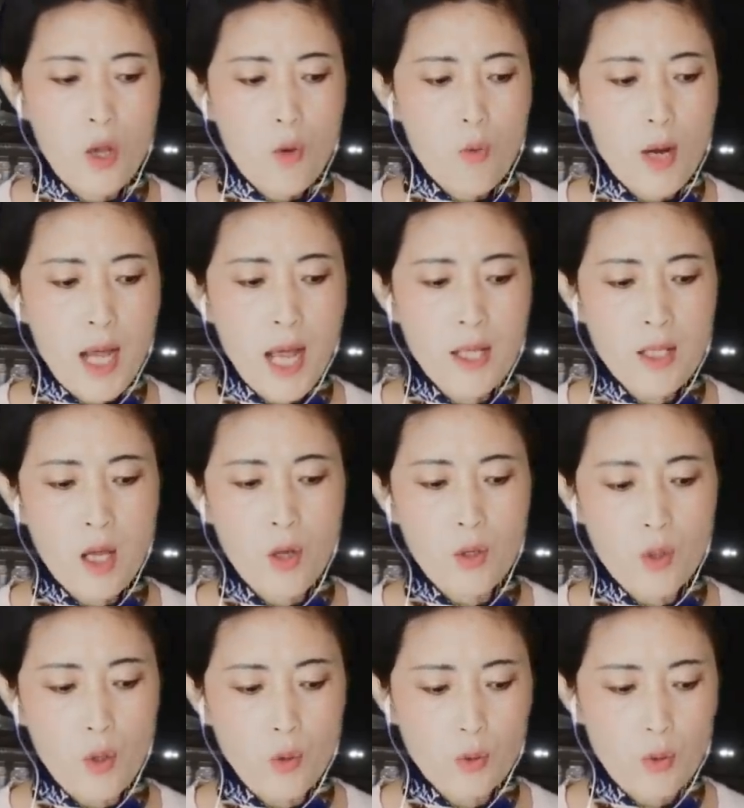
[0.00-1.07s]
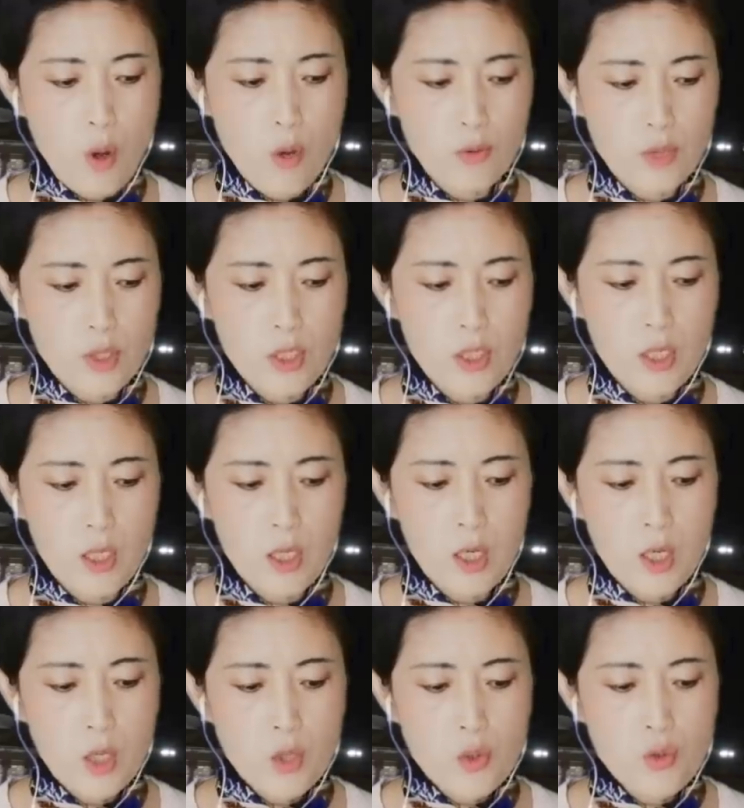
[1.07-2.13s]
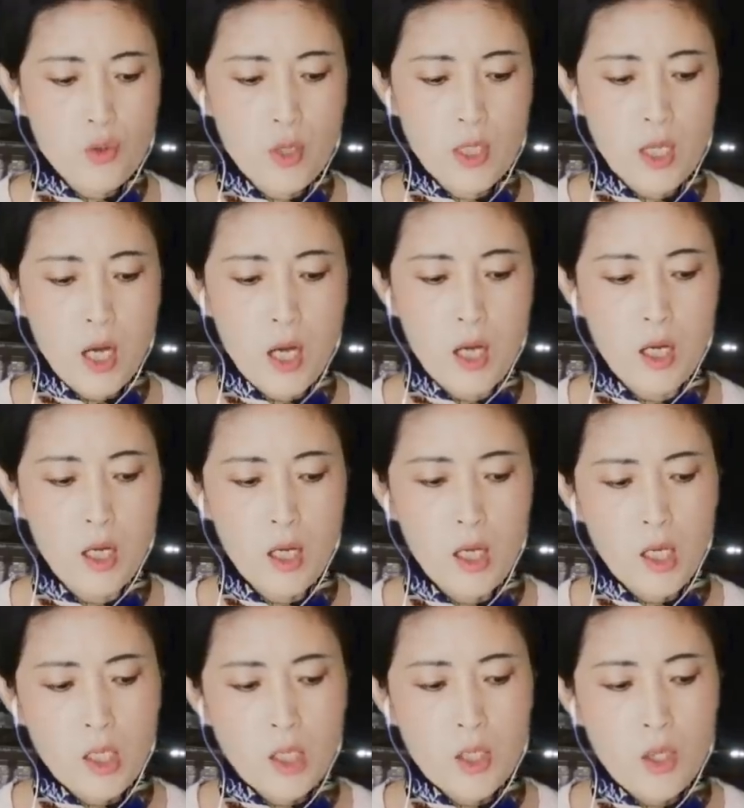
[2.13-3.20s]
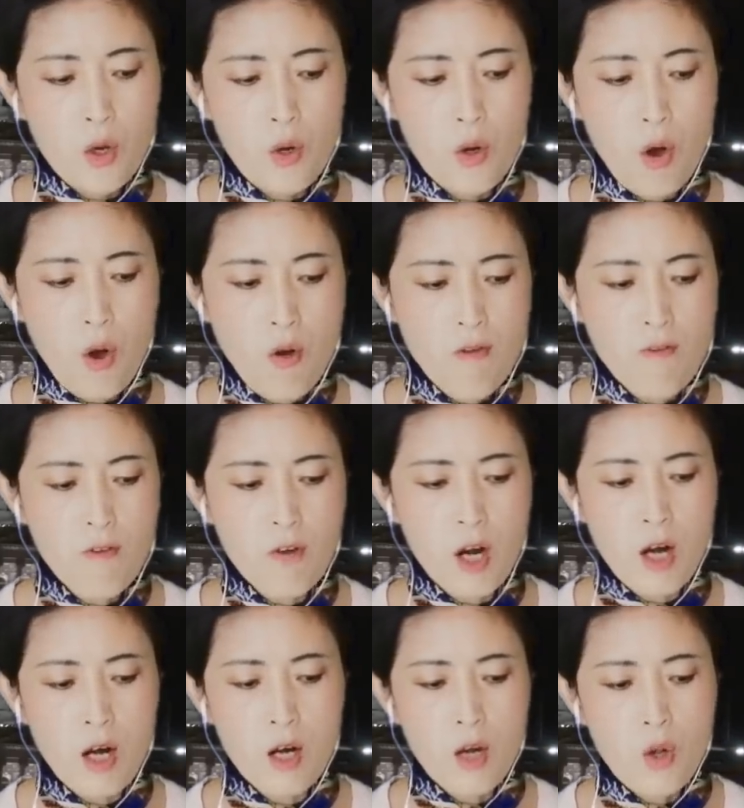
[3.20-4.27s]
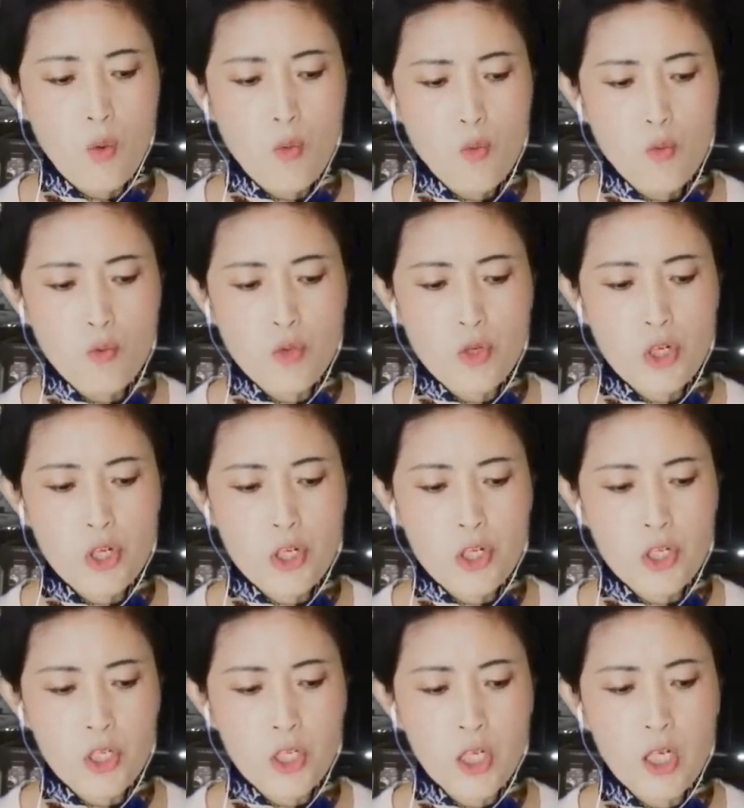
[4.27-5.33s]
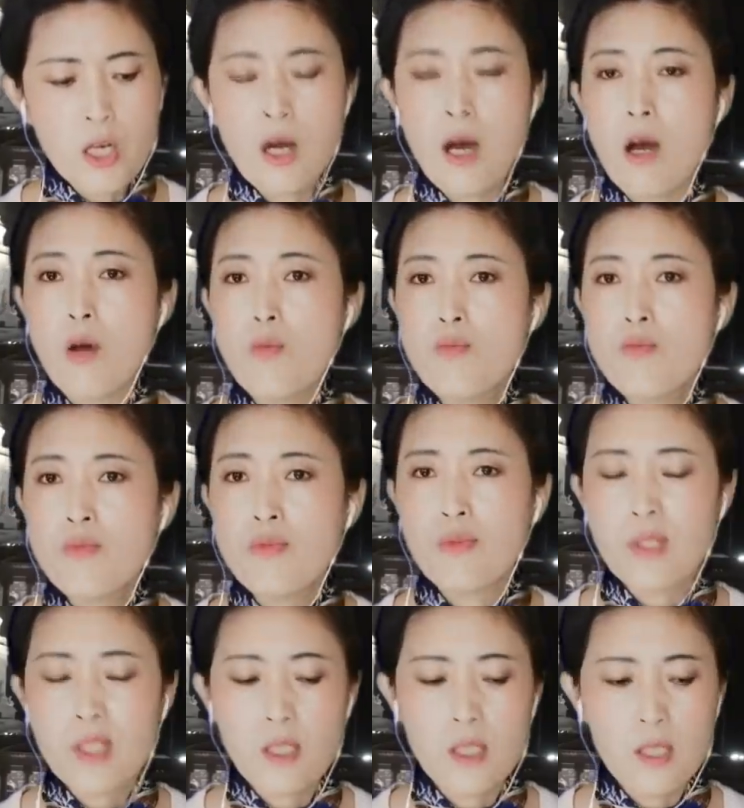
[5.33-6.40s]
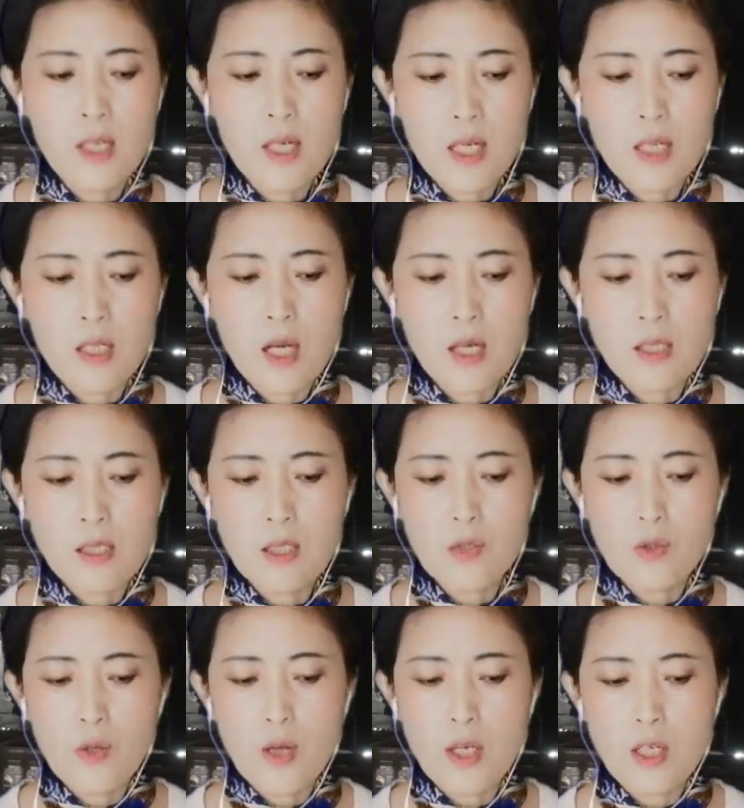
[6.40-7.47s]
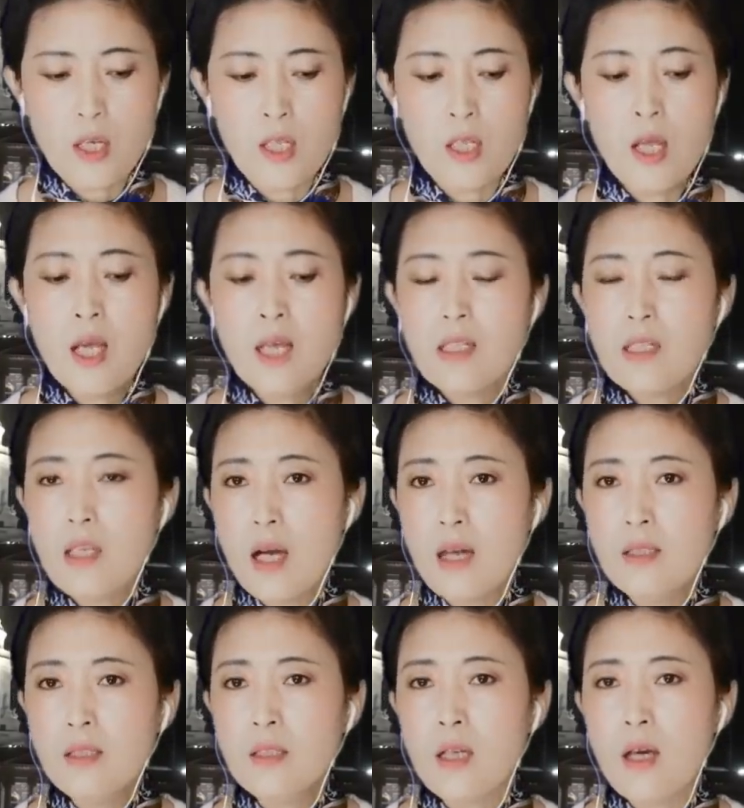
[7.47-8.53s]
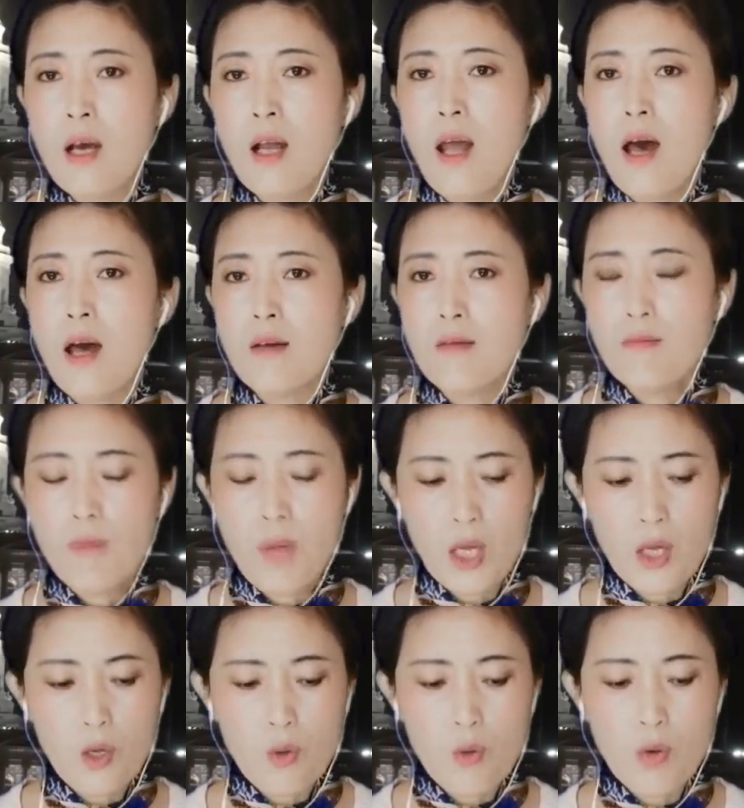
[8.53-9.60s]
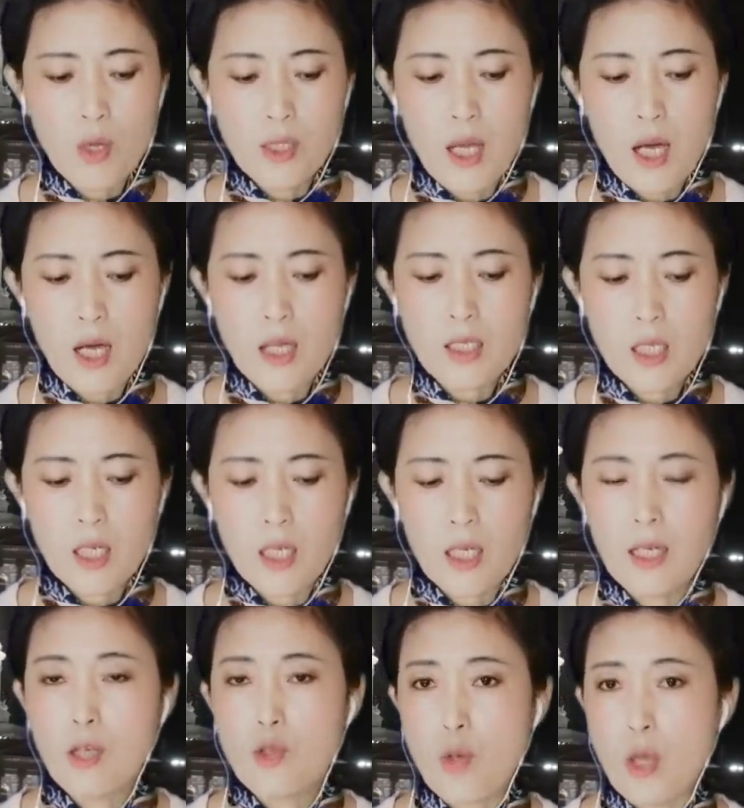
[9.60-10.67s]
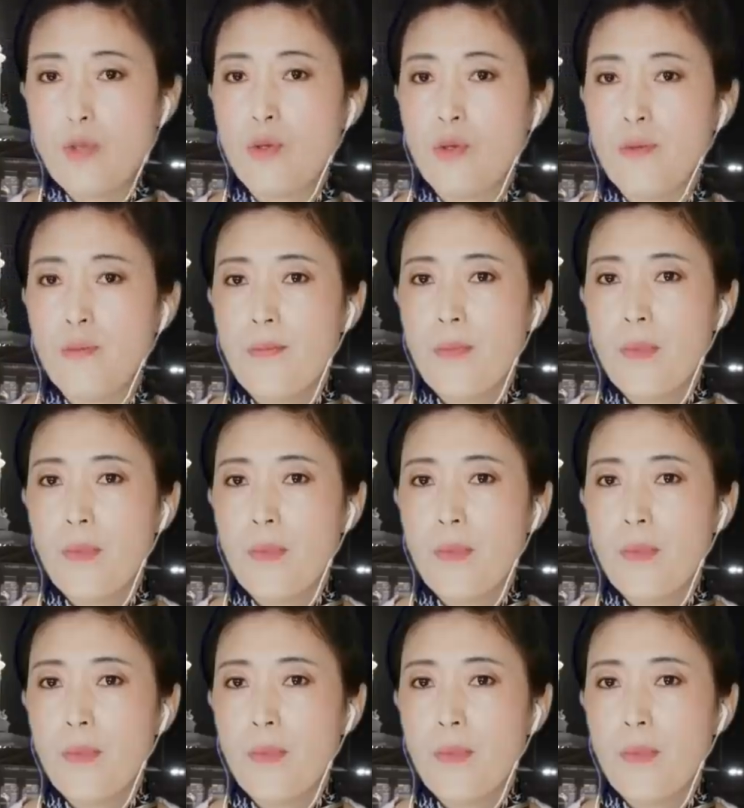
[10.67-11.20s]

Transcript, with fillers: 我看到有统计说呢，有 over 五十个穆斯林的竞选人赢得了美国的这个选举，